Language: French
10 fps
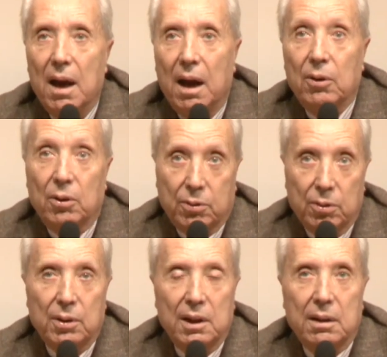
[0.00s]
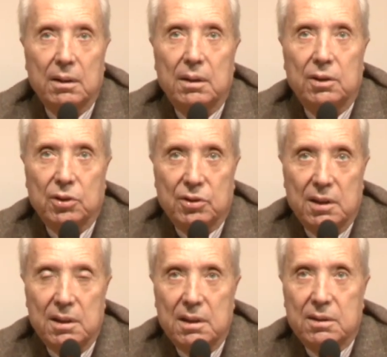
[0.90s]
alors que les,
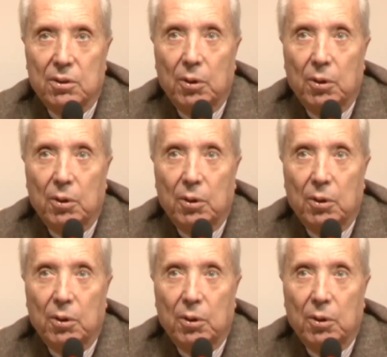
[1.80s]
jansénistes